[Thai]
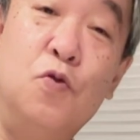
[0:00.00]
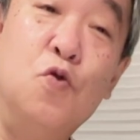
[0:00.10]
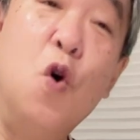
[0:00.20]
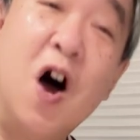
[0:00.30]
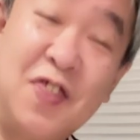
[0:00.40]
น
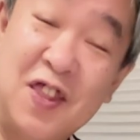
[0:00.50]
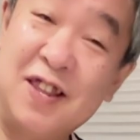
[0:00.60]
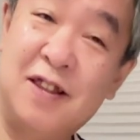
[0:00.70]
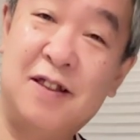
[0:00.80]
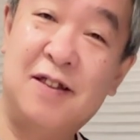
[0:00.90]
วด
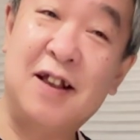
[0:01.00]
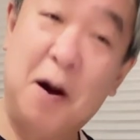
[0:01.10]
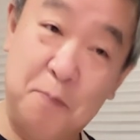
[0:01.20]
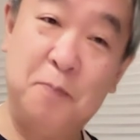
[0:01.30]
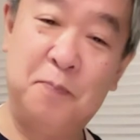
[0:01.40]
ครั
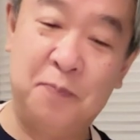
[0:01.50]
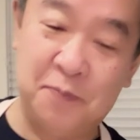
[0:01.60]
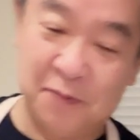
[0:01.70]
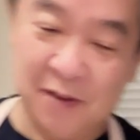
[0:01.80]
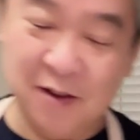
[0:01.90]
บ
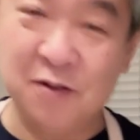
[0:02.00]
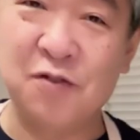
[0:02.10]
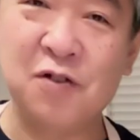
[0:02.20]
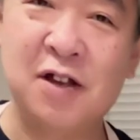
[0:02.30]
นวด